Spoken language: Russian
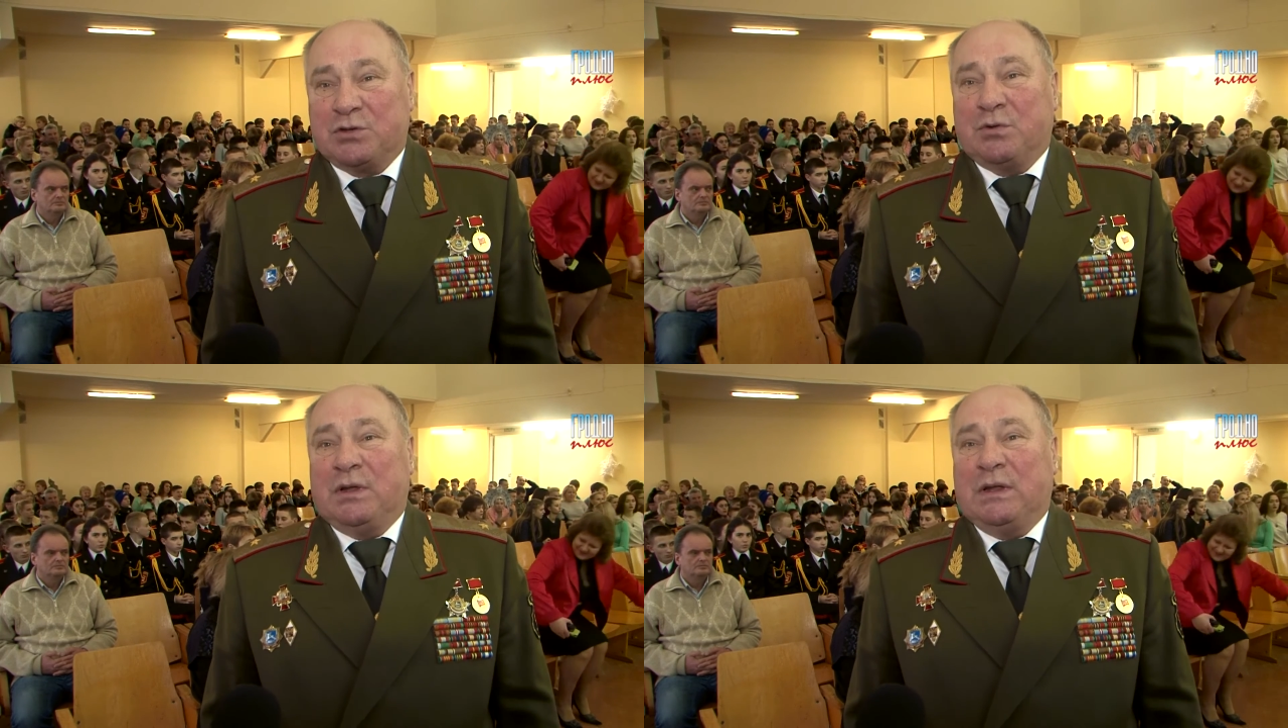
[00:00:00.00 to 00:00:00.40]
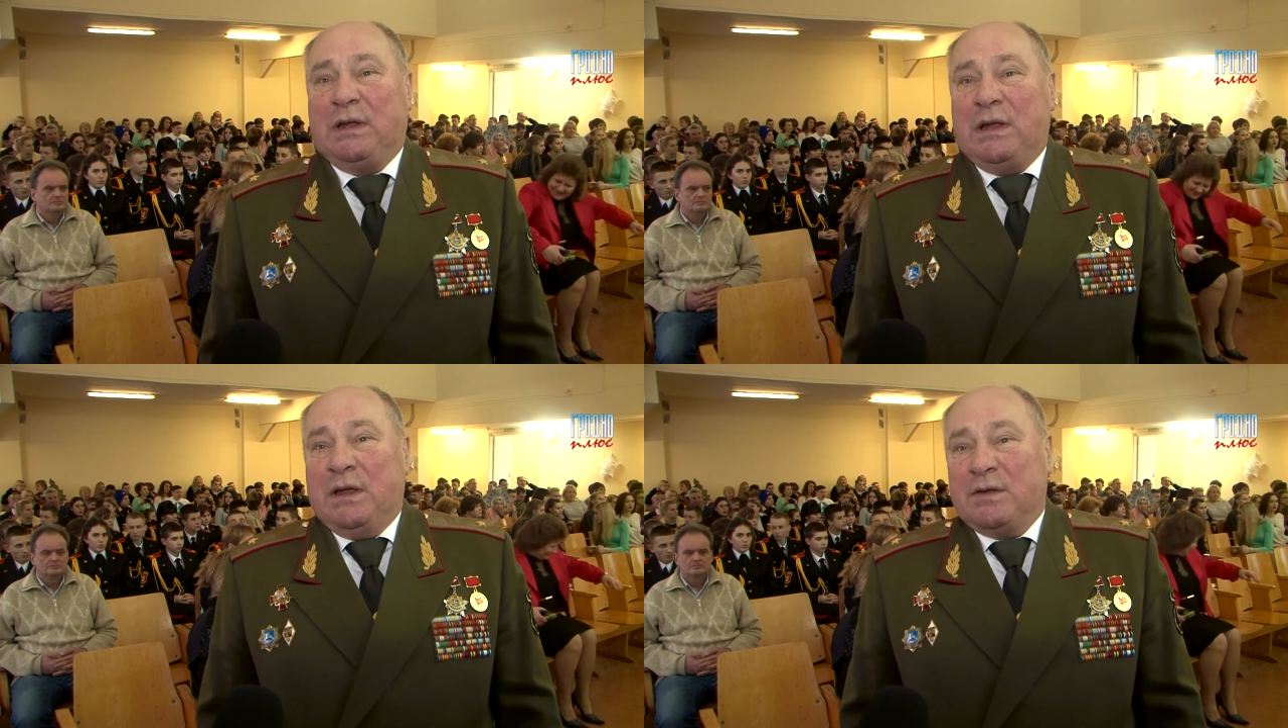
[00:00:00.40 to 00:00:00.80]

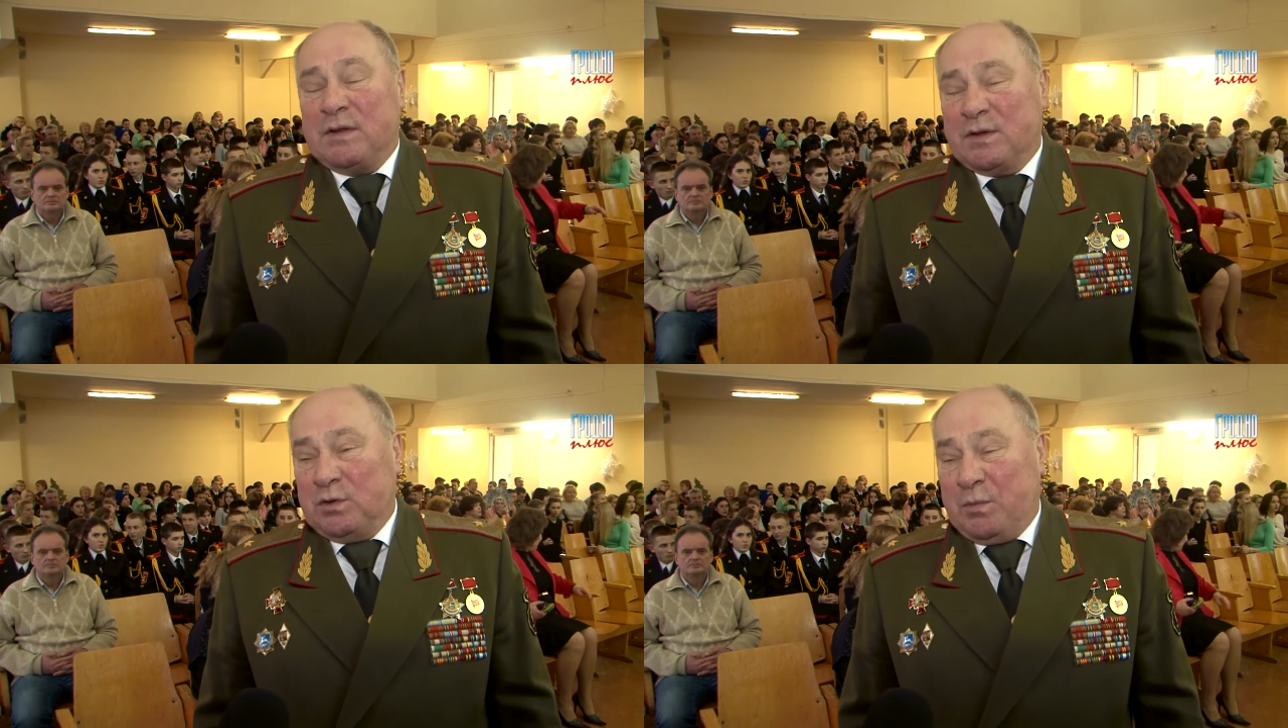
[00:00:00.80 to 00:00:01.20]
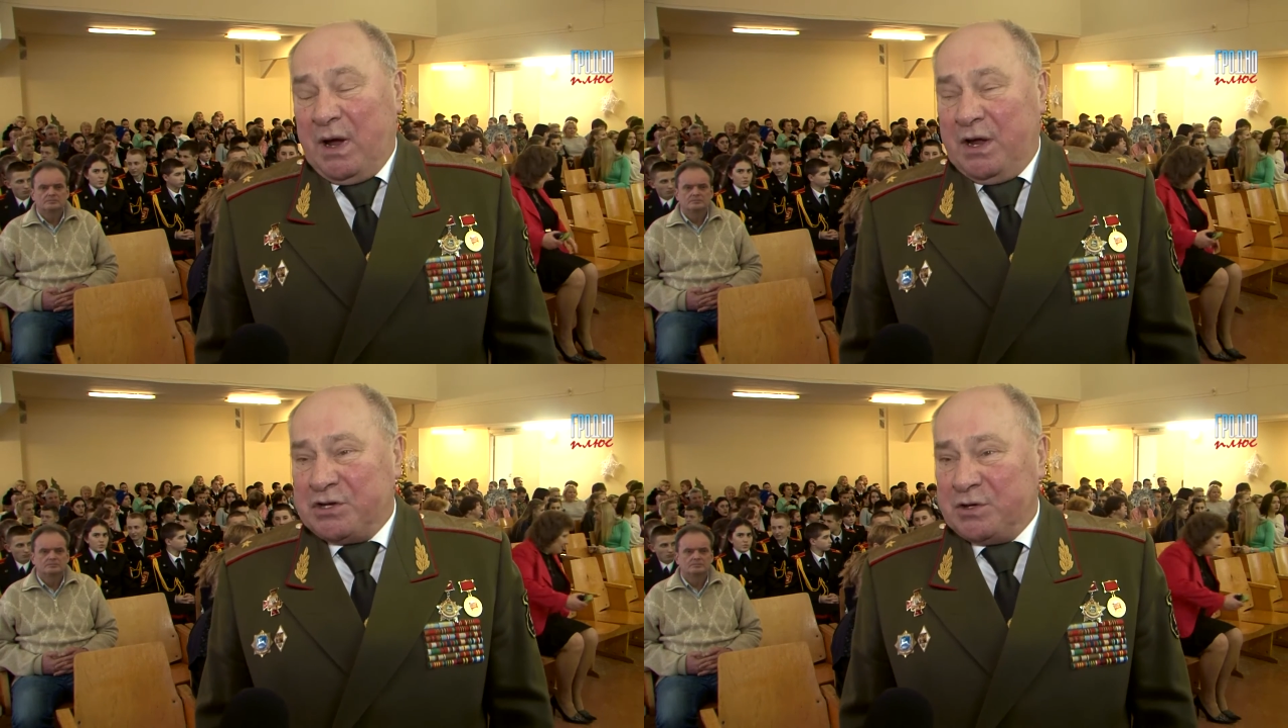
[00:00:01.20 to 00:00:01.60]
школы с
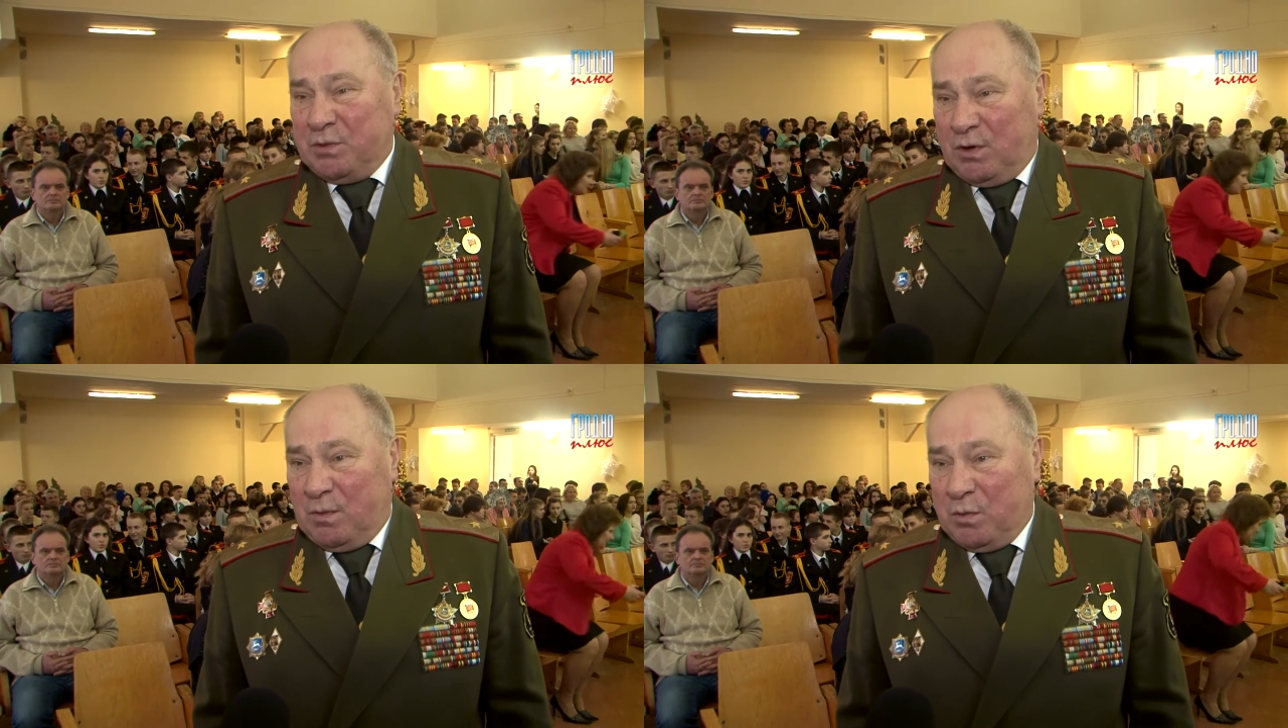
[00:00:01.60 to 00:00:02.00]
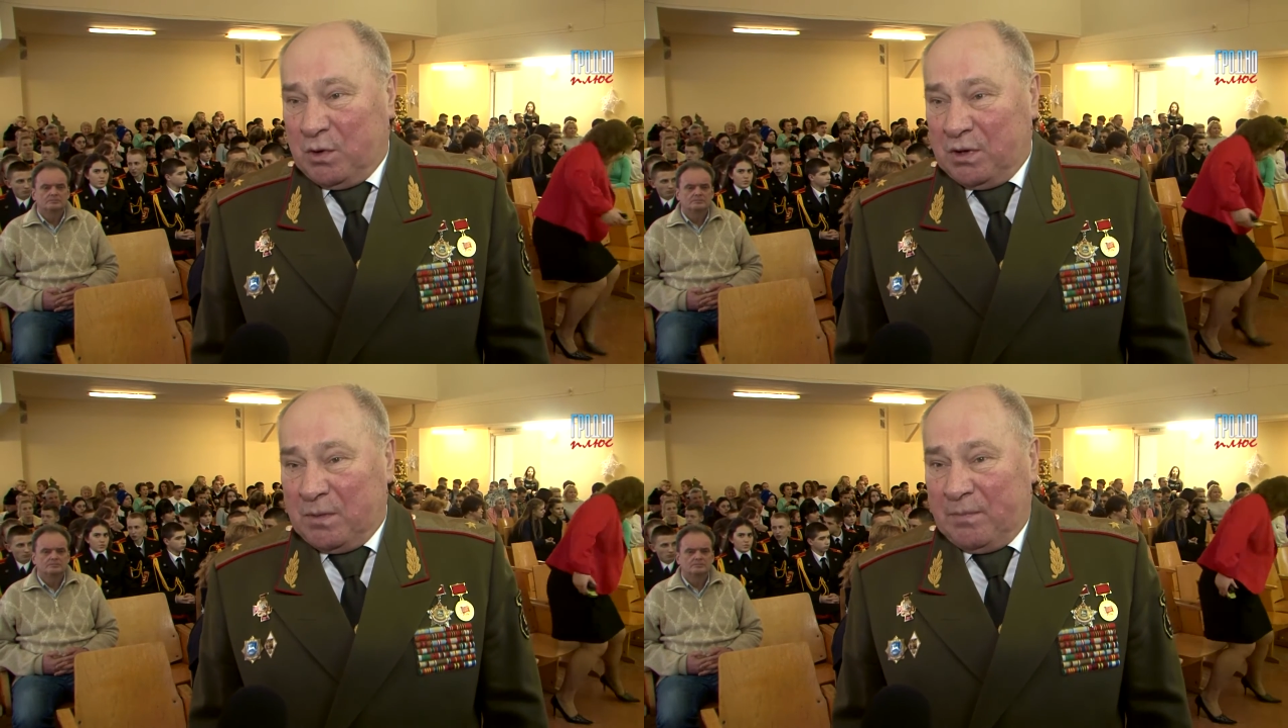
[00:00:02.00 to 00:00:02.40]
наступающим Новым
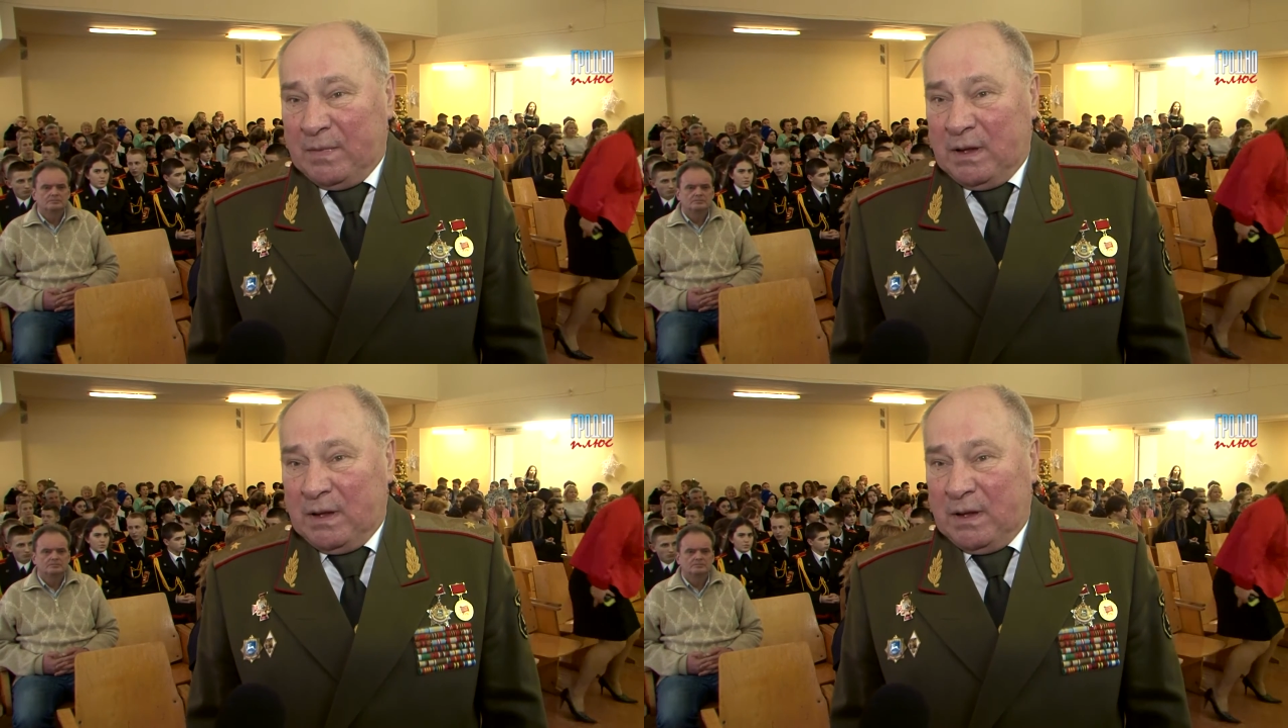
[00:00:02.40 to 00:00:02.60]
годом.